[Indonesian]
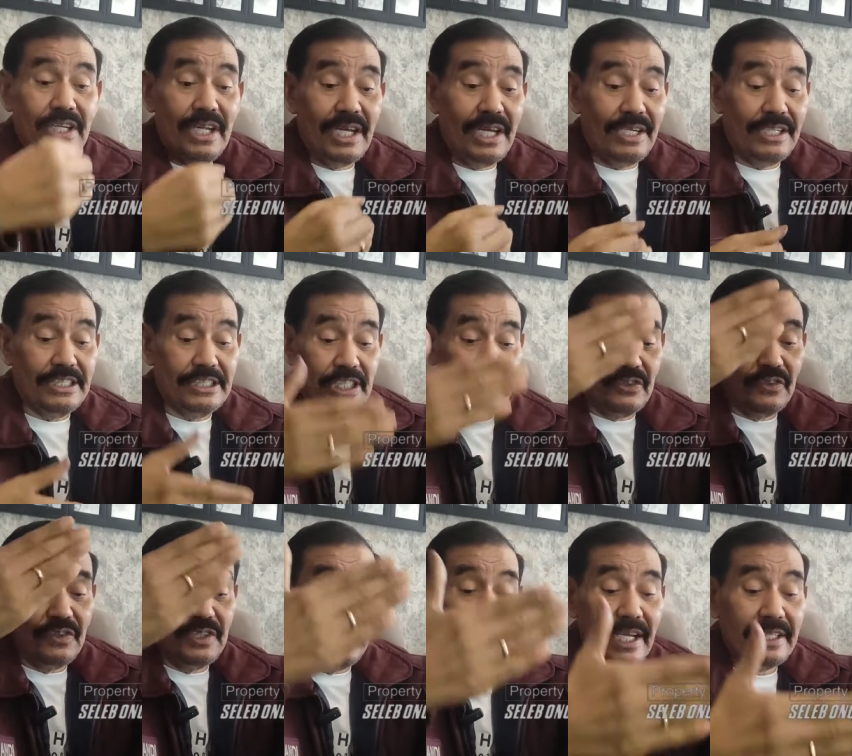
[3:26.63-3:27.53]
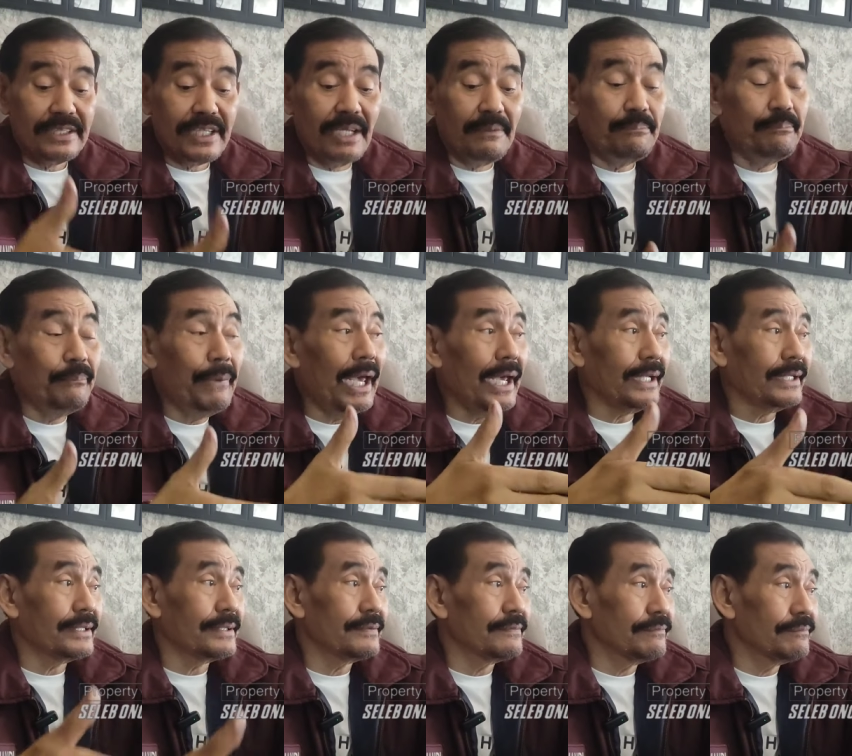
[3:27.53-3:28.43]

dia di situ dilihatkan back